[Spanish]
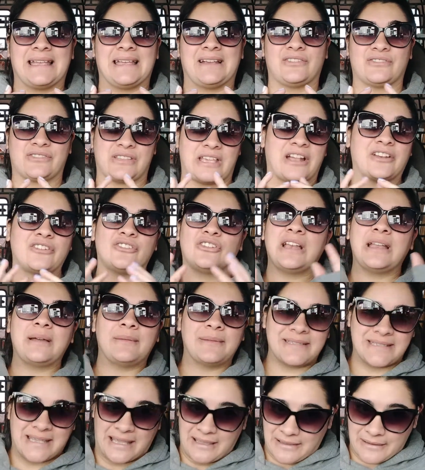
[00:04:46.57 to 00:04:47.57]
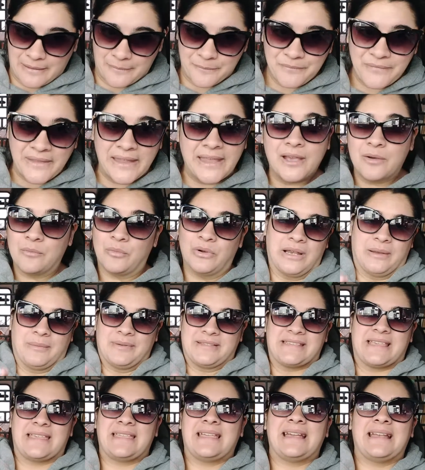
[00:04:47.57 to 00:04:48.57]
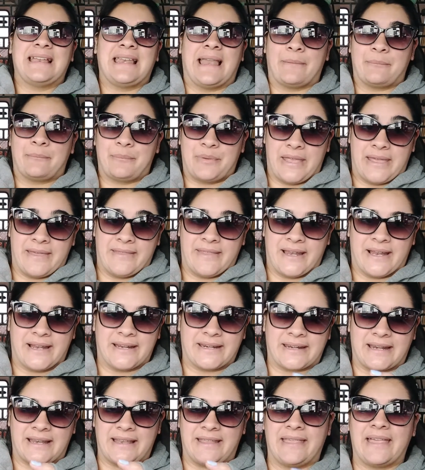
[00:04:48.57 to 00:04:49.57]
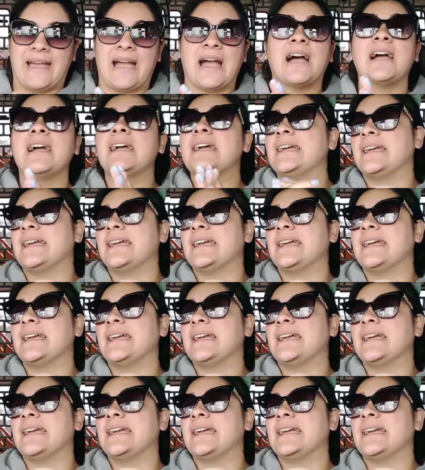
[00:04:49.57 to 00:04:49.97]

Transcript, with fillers: O sea, no la mesada, porque la mesada es la piedra en realidad.